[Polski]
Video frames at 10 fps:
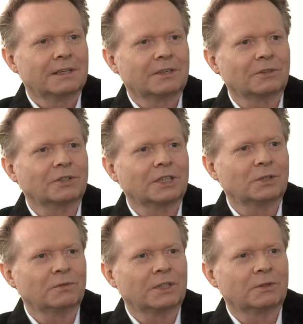
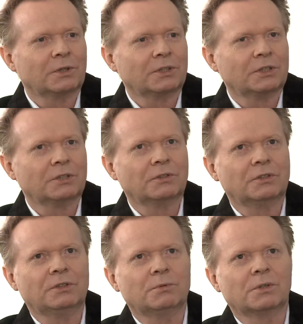koncertów, na które się
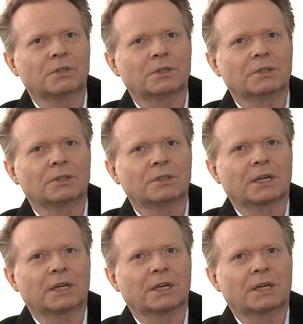chodziło,